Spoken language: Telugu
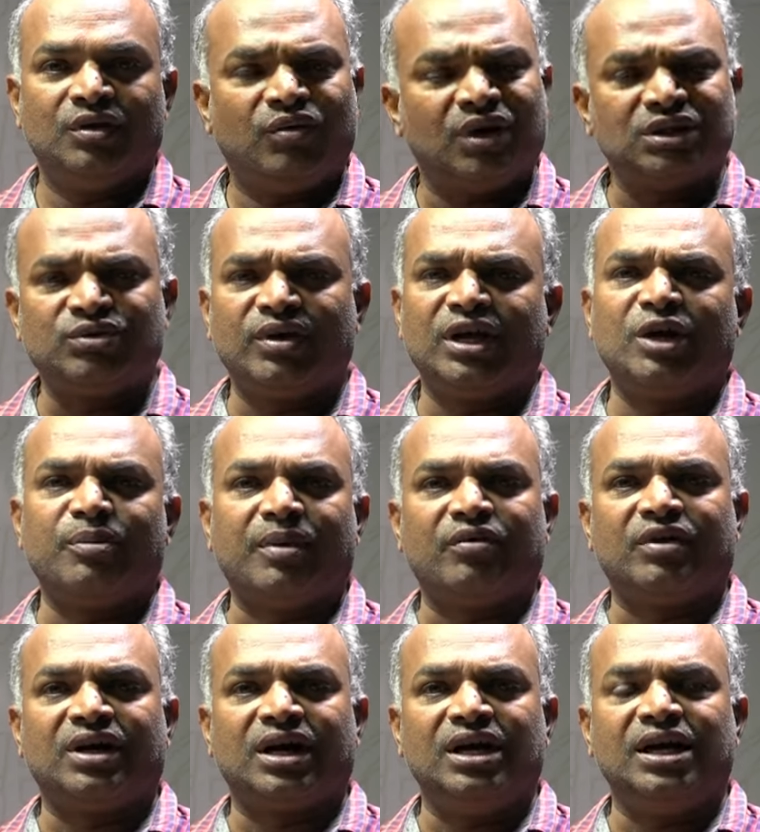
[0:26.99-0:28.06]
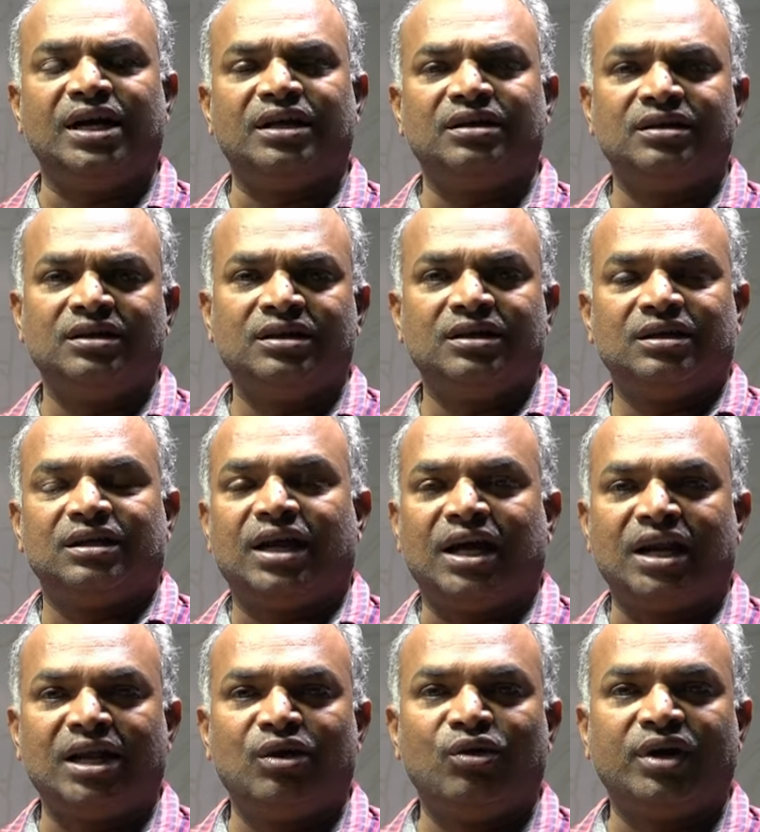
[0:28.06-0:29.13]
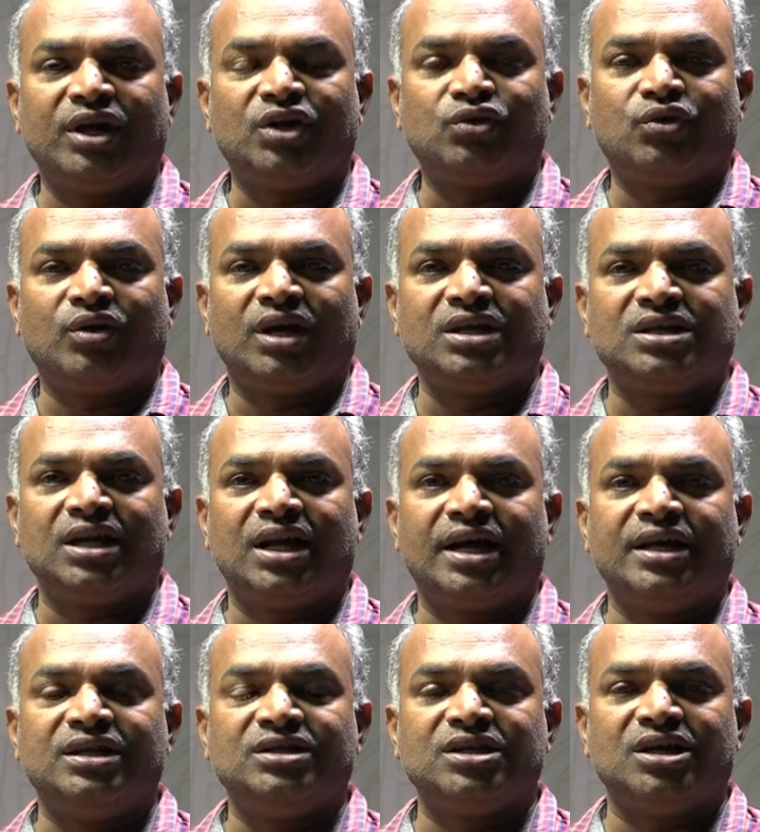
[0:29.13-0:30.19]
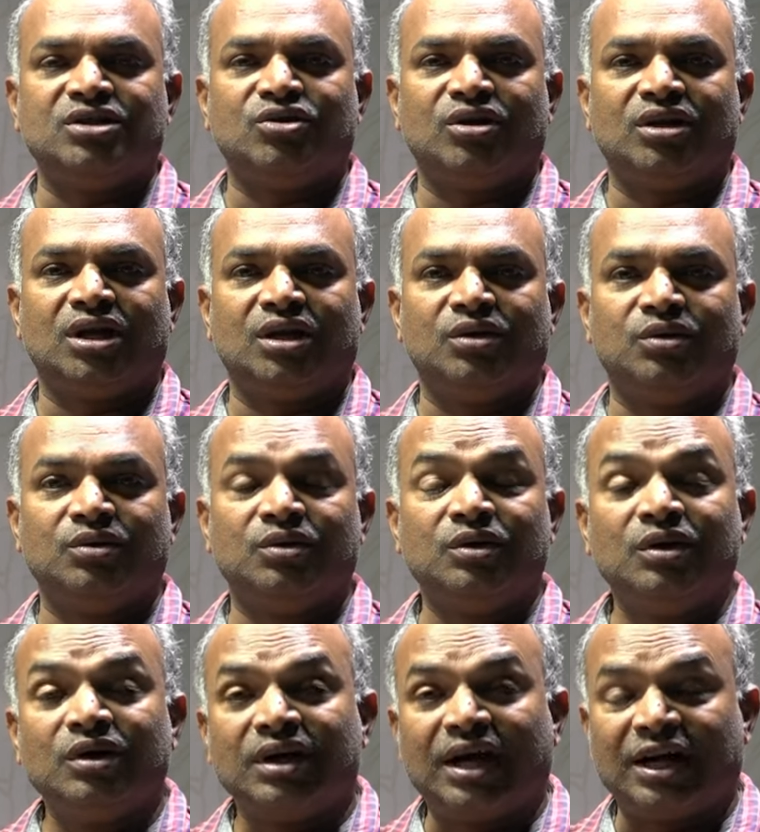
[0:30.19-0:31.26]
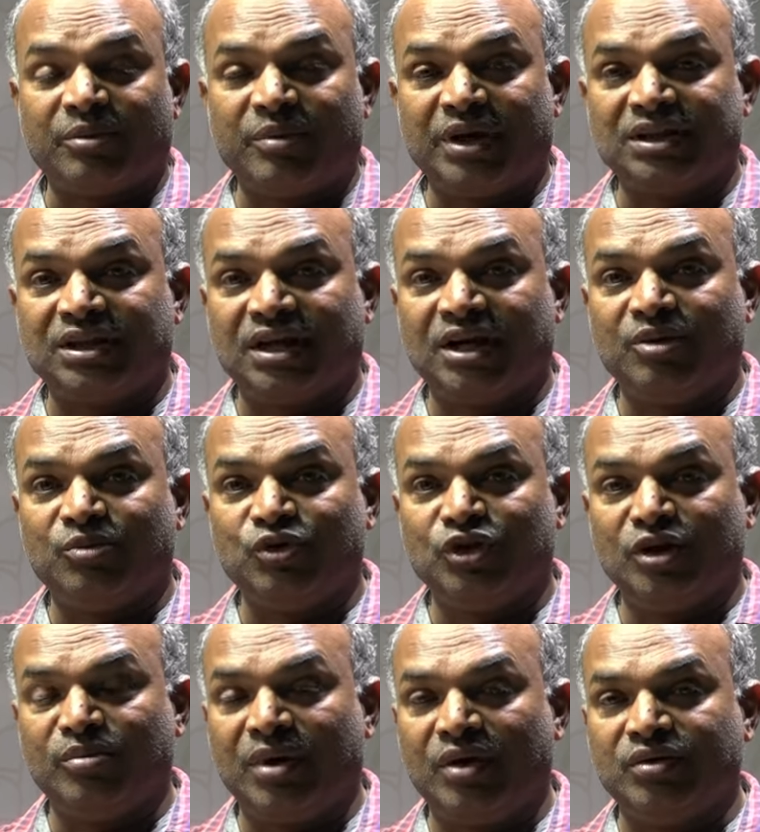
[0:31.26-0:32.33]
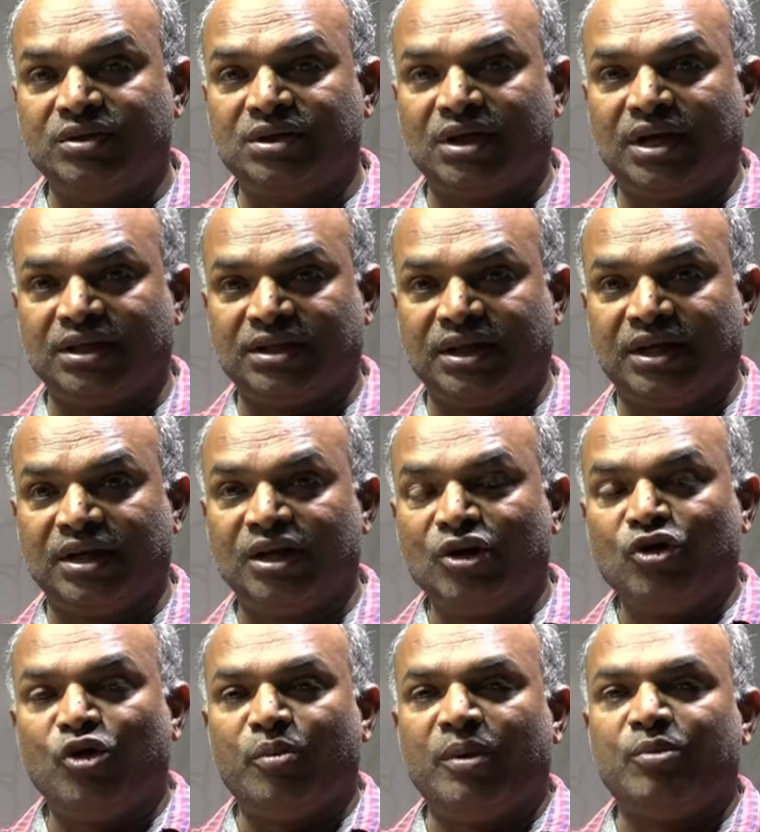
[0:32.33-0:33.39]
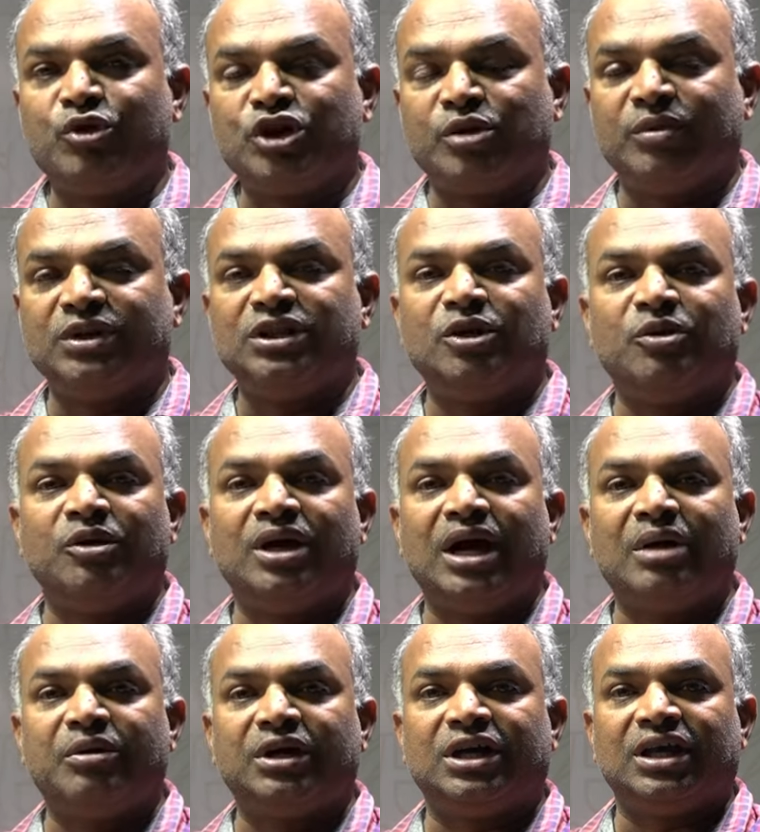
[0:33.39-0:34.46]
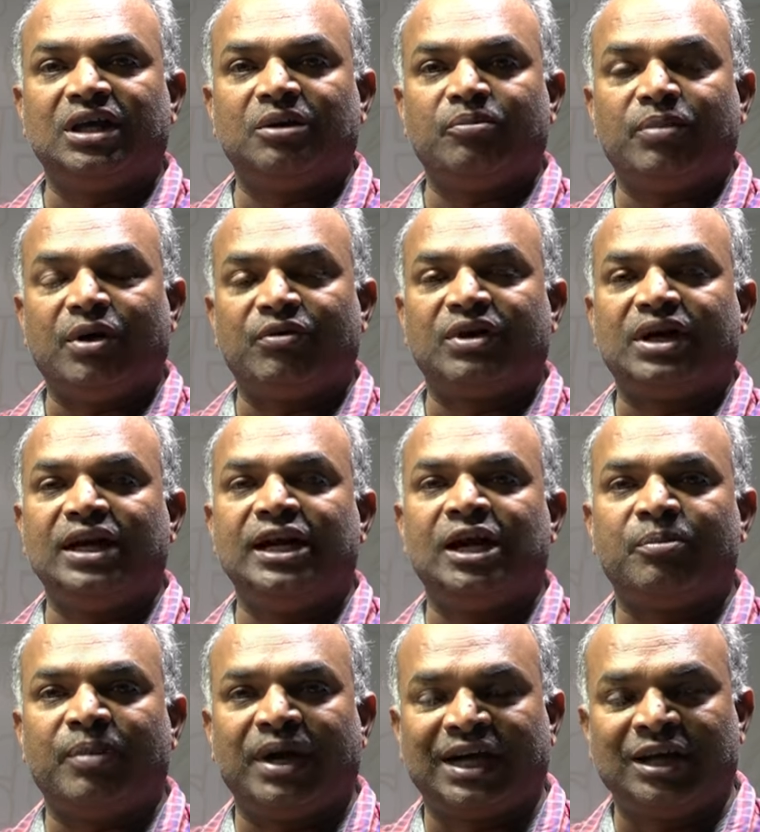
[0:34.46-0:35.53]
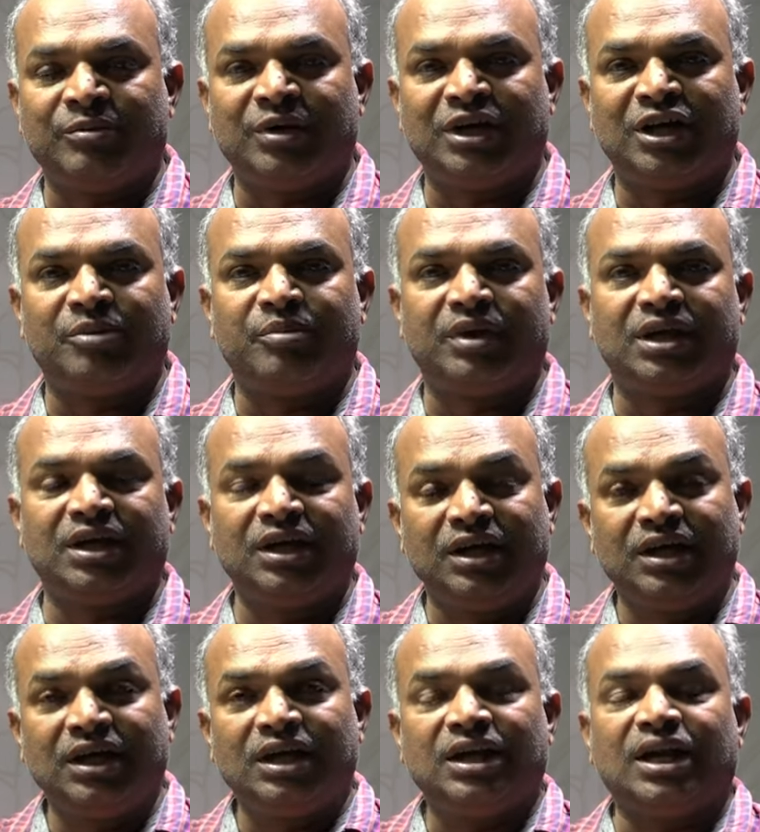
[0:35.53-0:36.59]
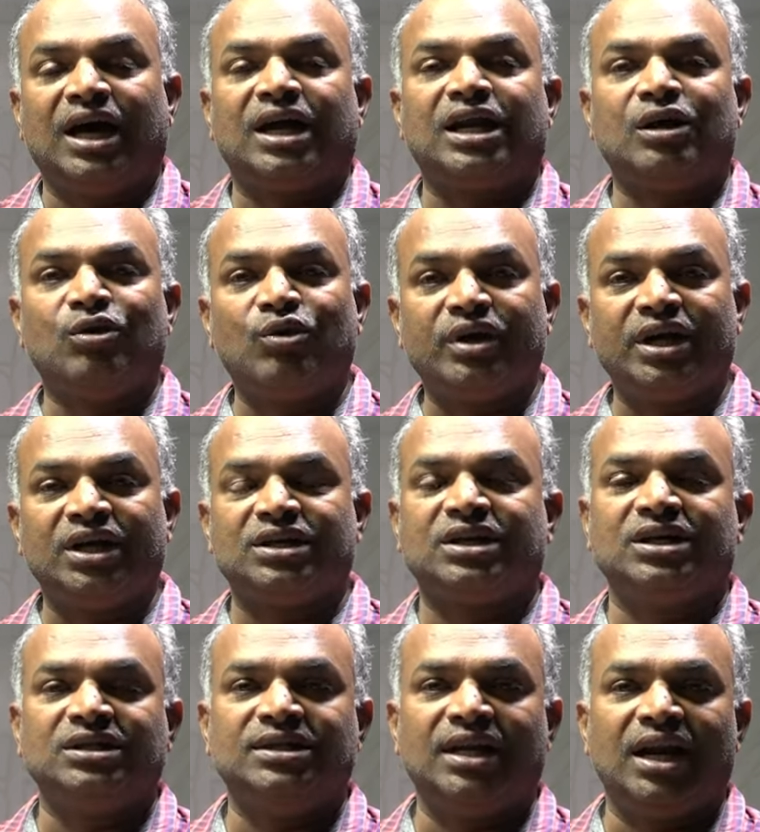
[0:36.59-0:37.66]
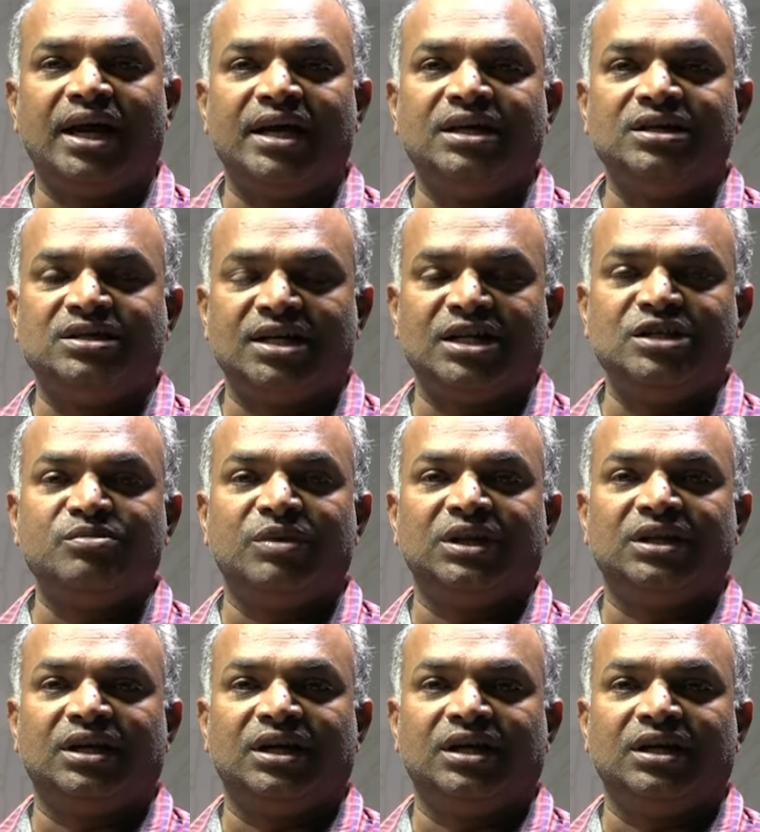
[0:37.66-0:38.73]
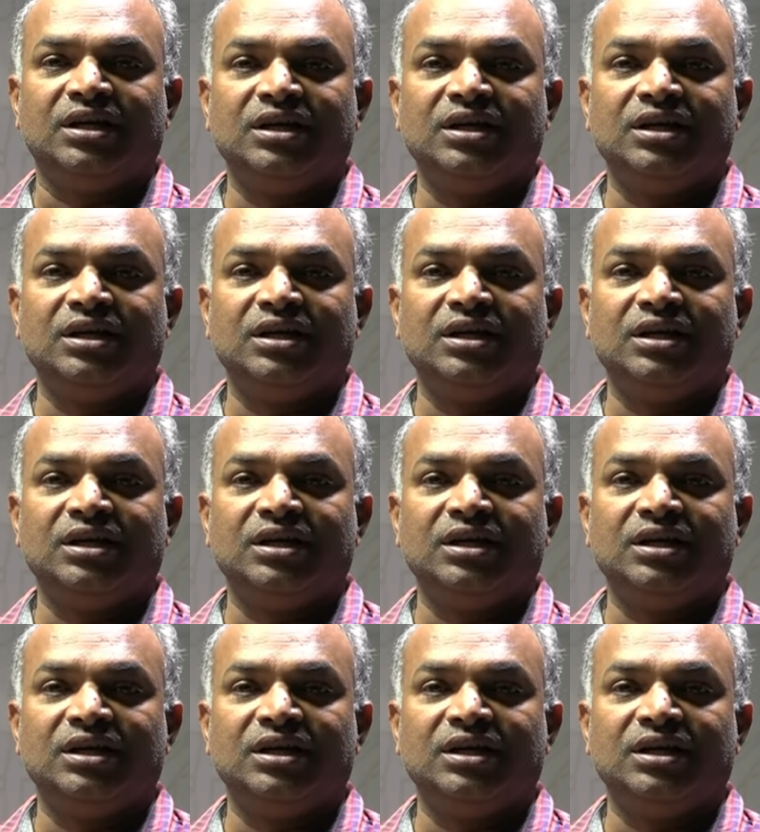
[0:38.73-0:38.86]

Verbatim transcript: వాస్తవానికి పవన్ కళ్యాణ్ నారా లోకేష్ కూడా జిల్లా ఇన్ఛార్జ్ హోదాలు కట్టబెడతారని ముందు భావించారు అయితే ఉప ముఖ్యమంత్రి కాబట్టి పవన్ కళ్యాణ్ పక్కన పెట్టినప్పటికీ నారా లోకేష్కి జిల్లా ఇన్ఛార్జ్ మంత్రి